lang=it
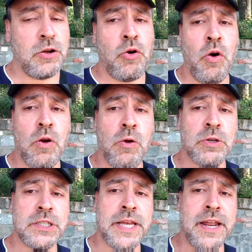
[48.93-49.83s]
con lo
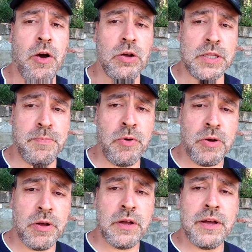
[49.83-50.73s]
stereotipo
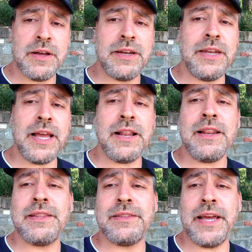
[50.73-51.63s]
del
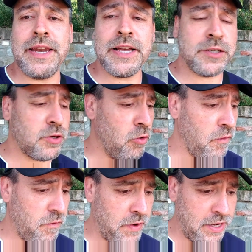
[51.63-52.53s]
tedesco
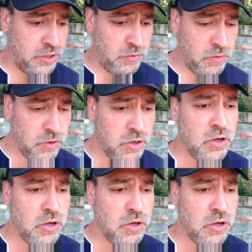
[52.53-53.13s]
freddo.